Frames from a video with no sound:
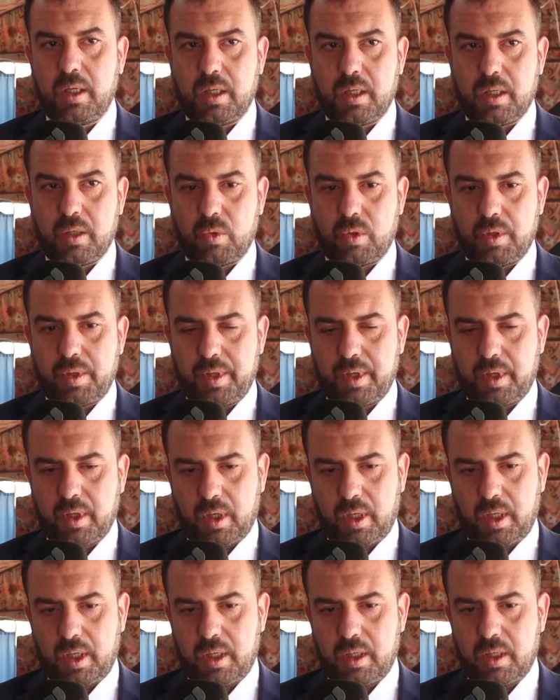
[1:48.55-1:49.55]
آه،
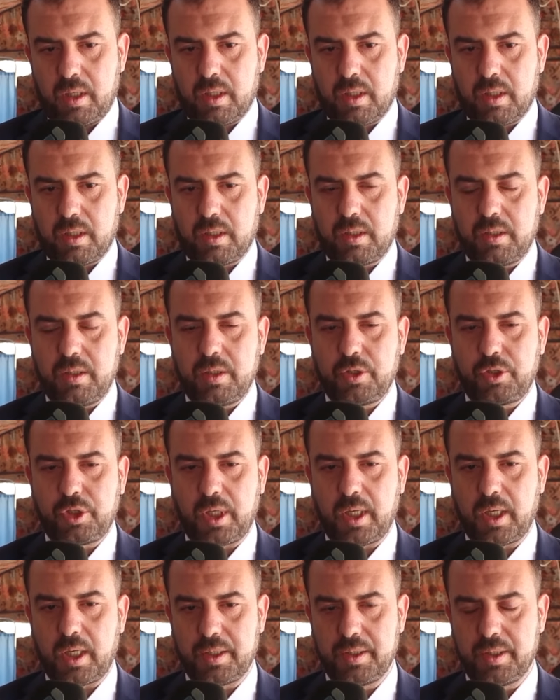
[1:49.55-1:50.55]
وذكرى آه،
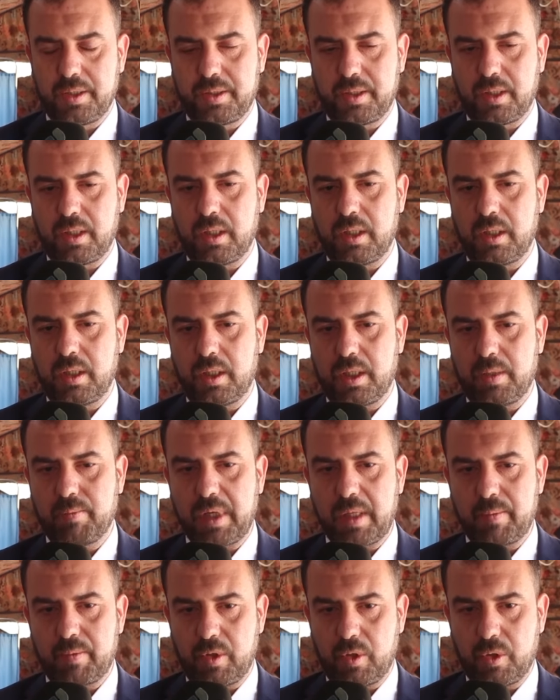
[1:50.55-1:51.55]
شهادة
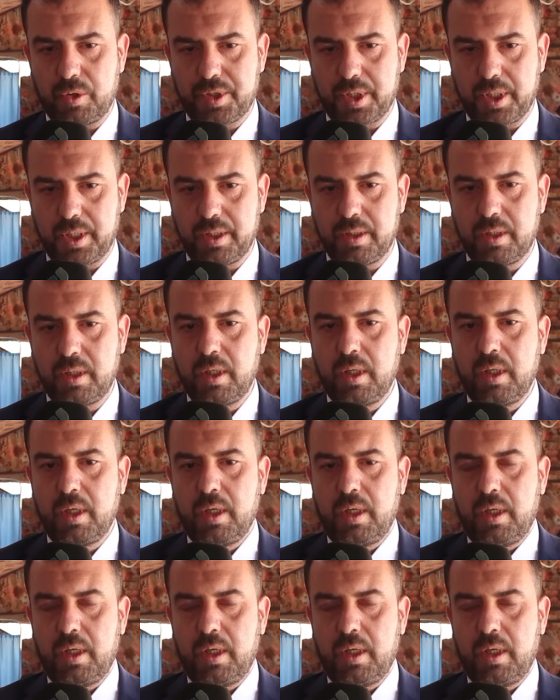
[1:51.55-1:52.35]
الإمام الحسين